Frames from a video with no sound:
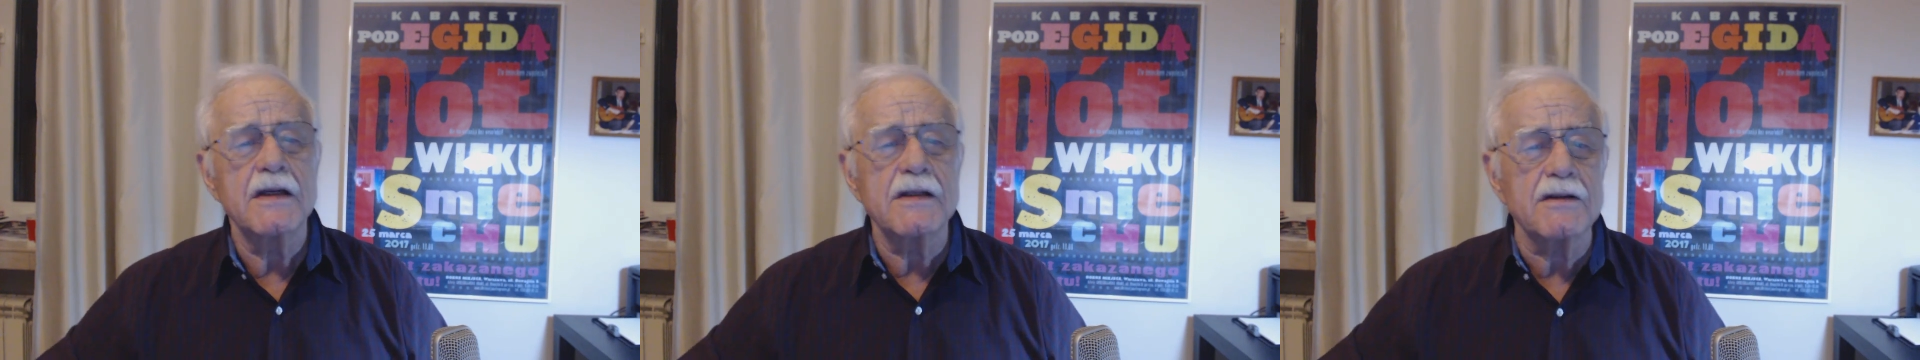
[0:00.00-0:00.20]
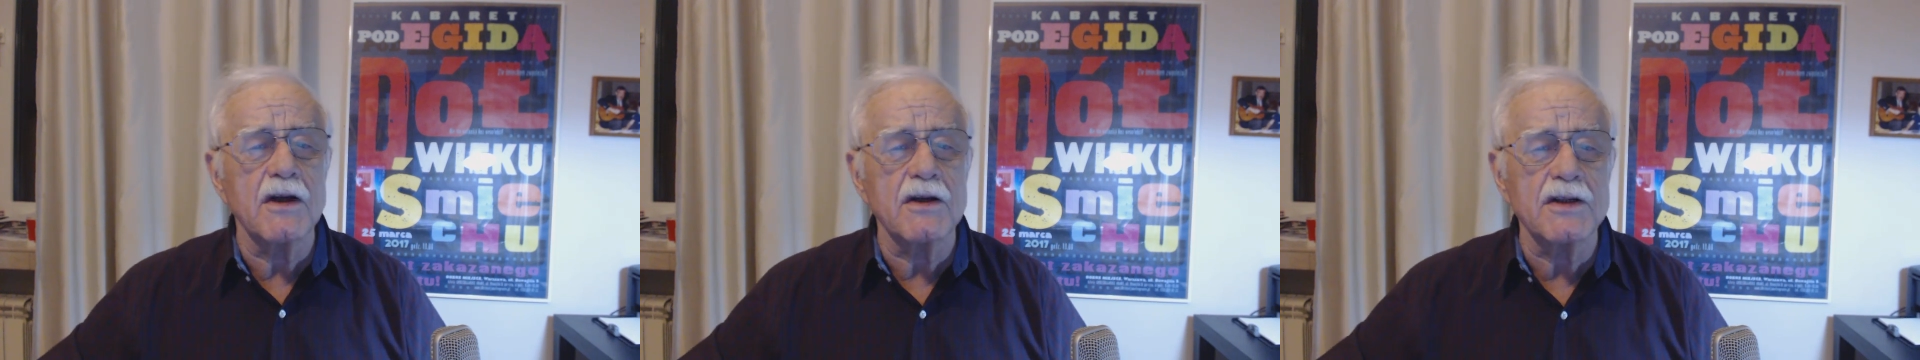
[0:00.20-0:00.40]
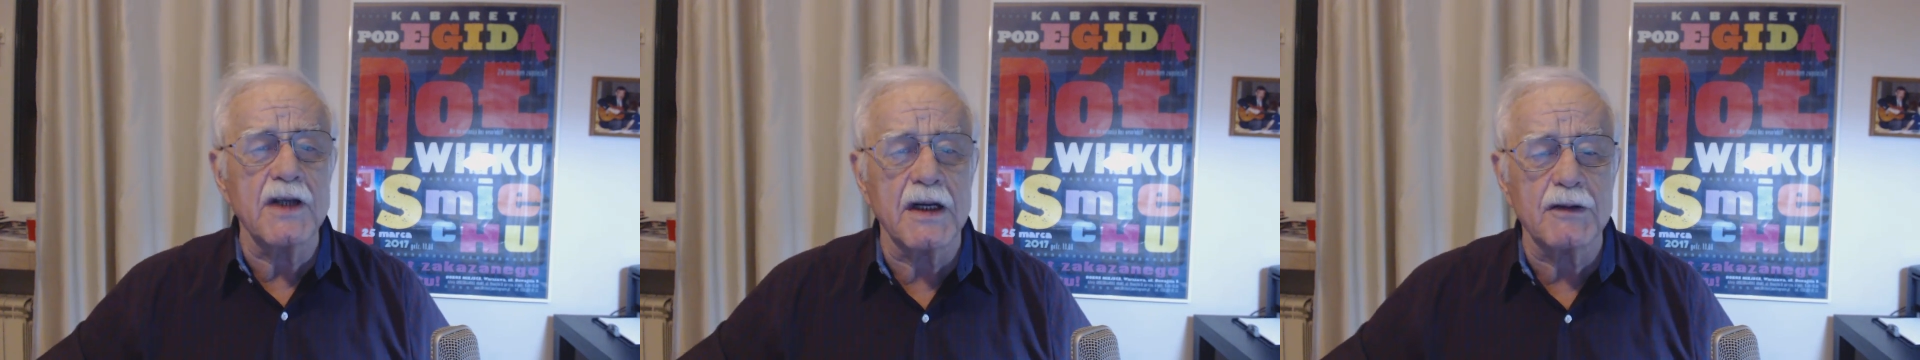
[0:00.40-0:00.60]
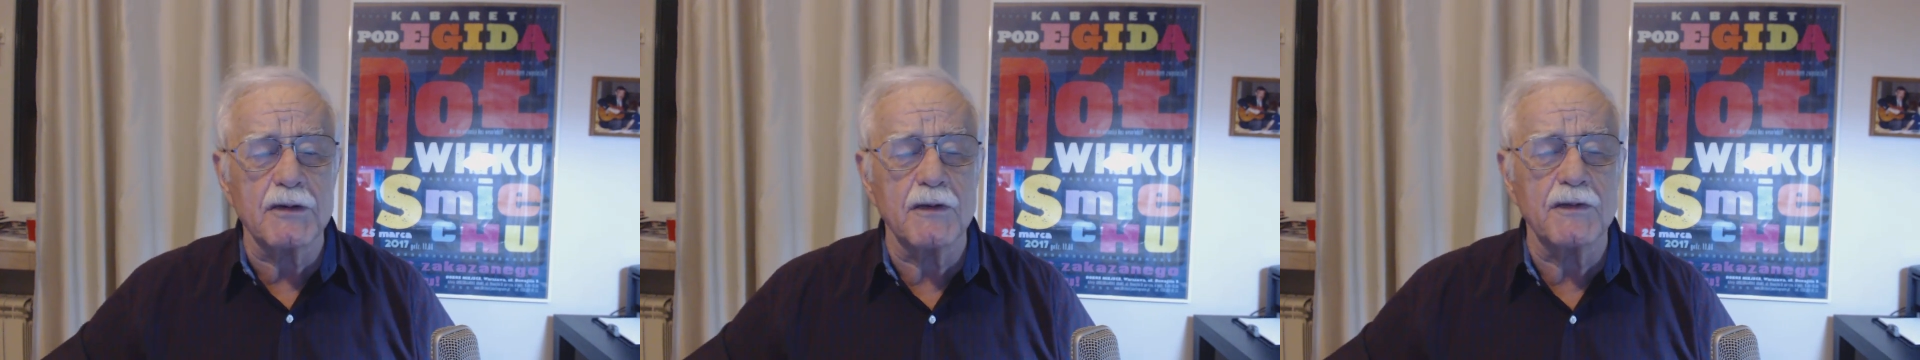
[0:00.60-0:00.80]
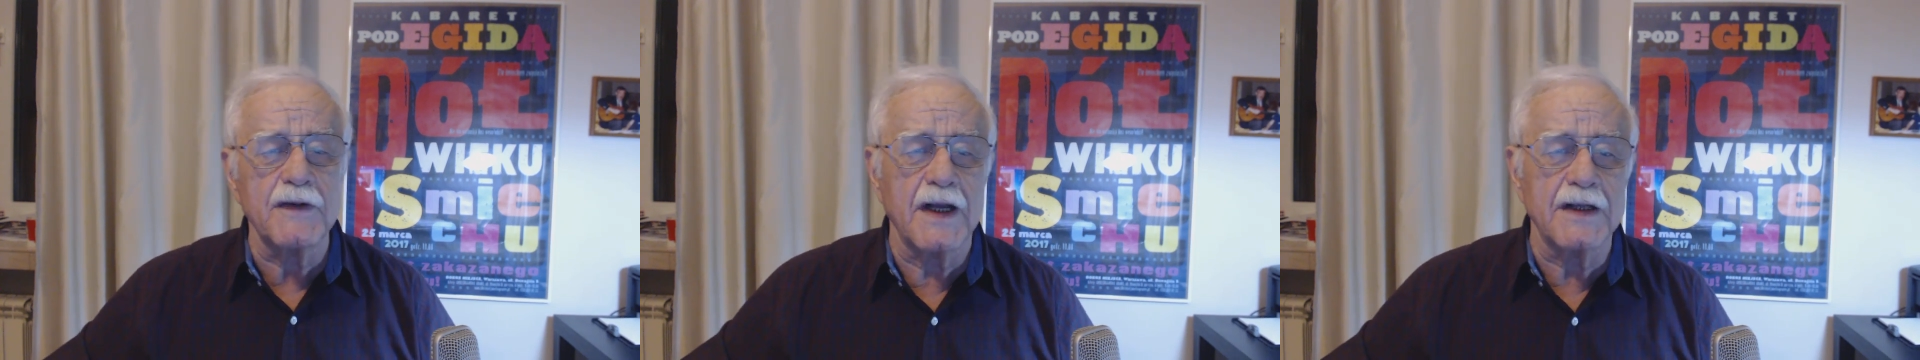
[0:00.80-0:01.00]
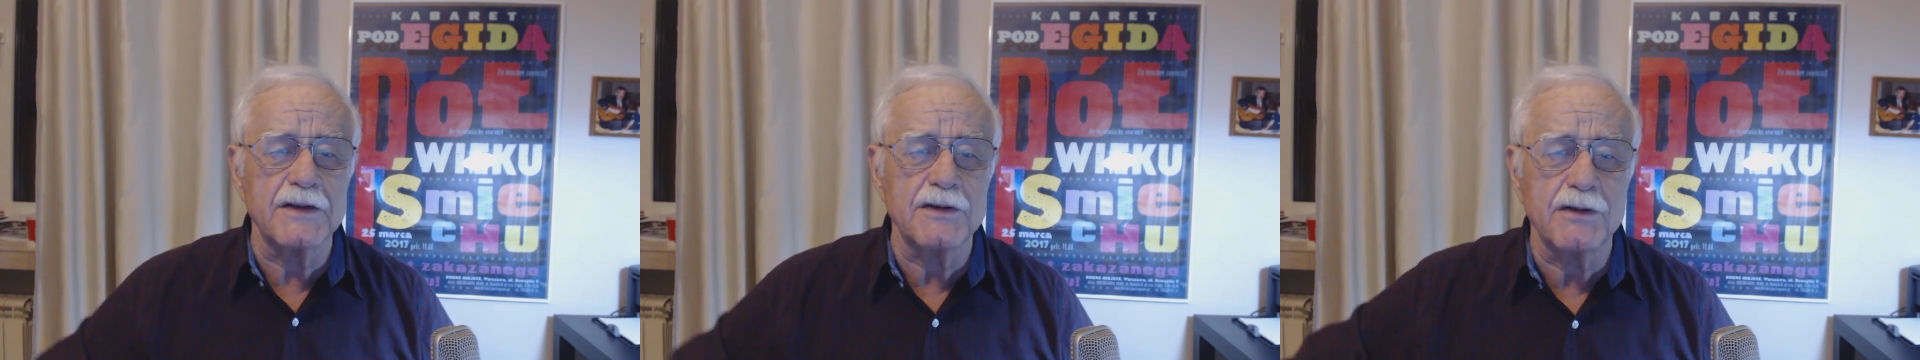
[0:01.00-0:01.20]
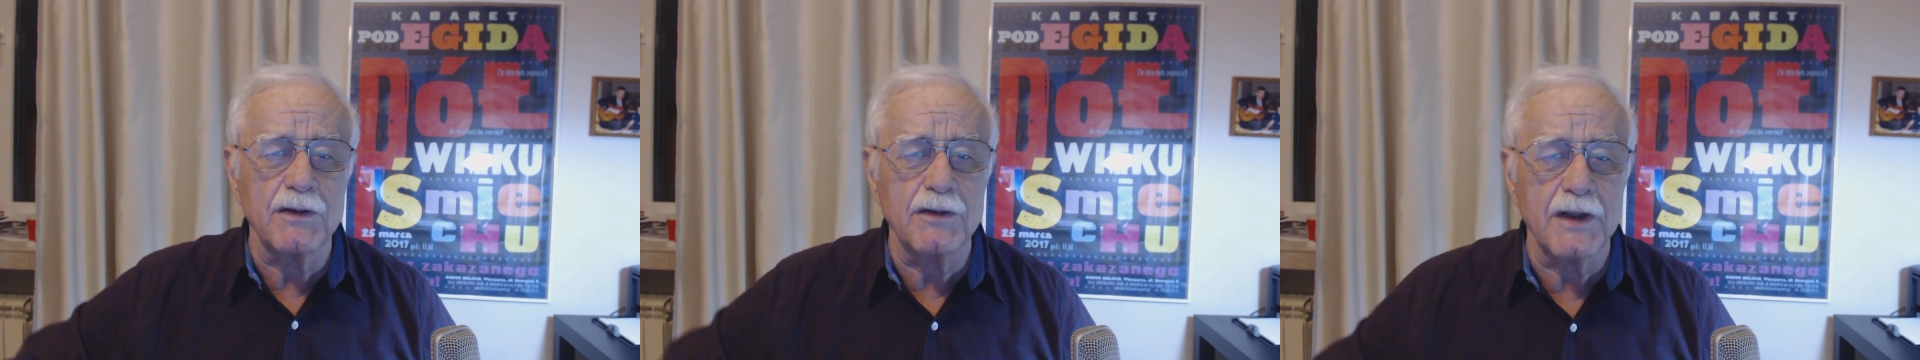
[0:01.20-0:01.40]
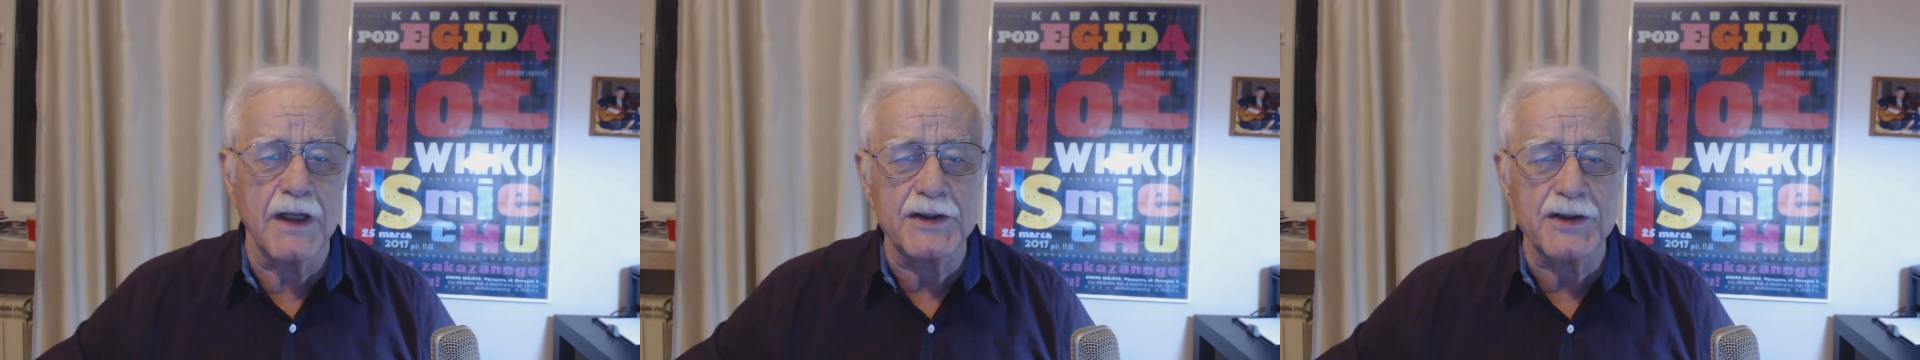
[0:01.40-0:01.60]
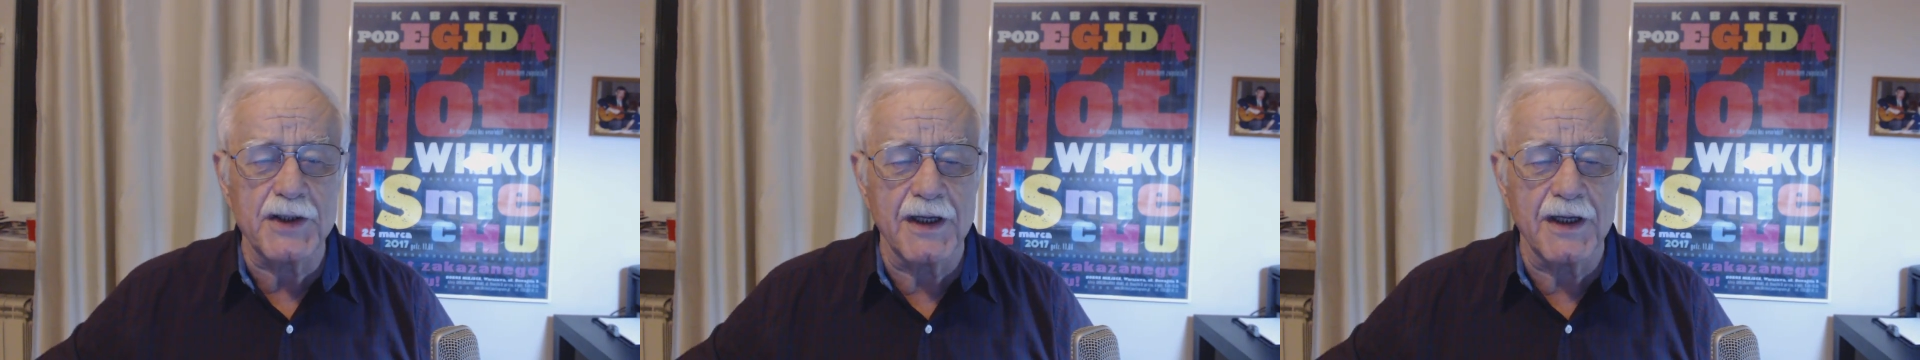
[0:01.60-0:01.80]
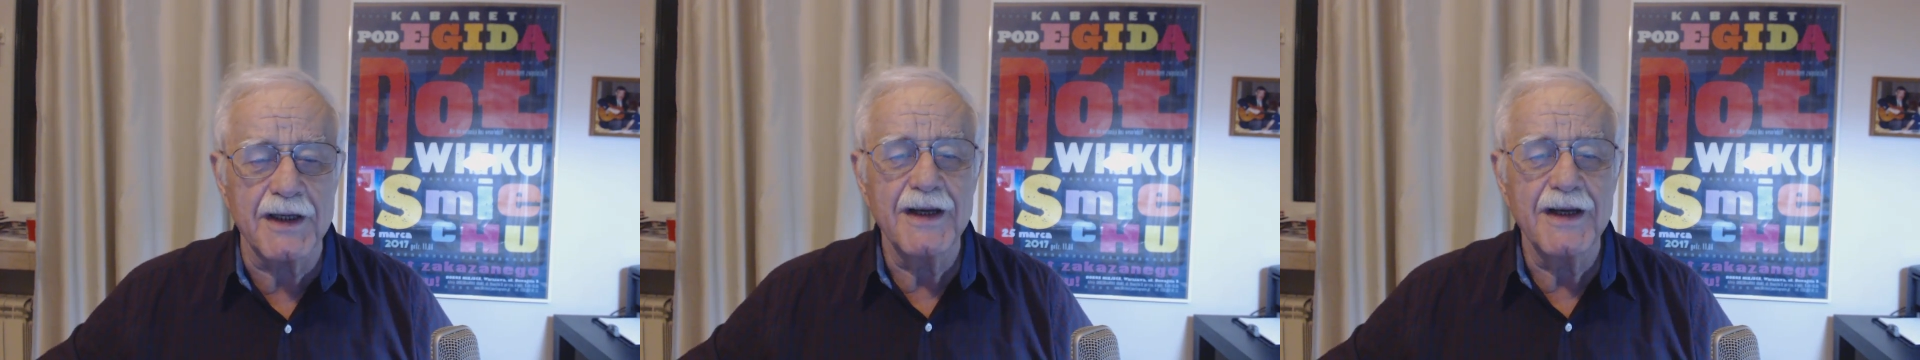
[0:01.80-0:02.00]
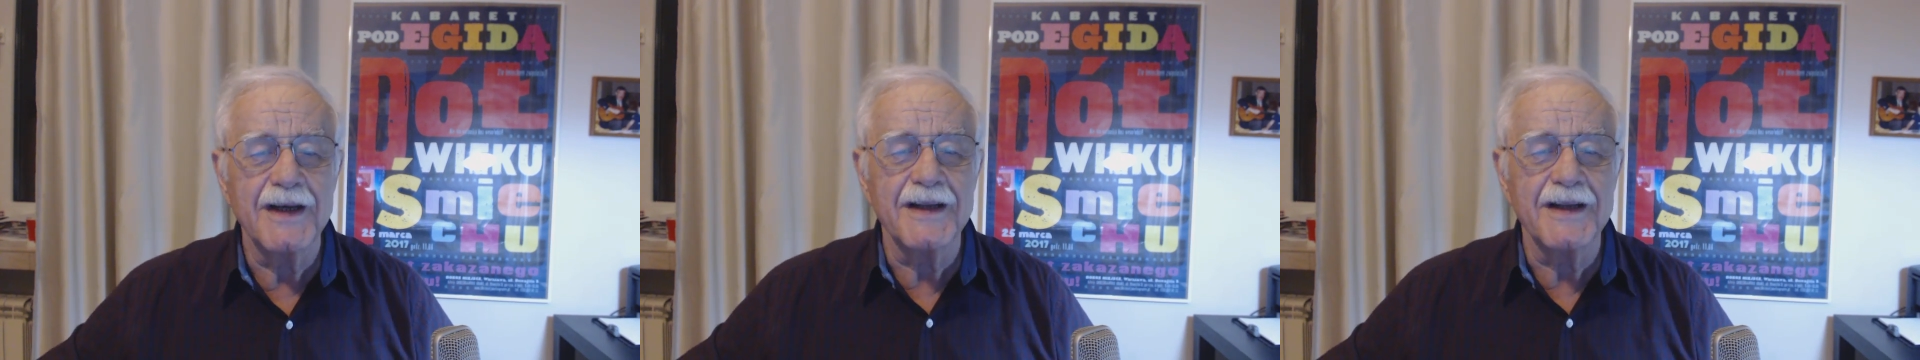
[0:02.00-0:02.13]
100 żartów na stulecie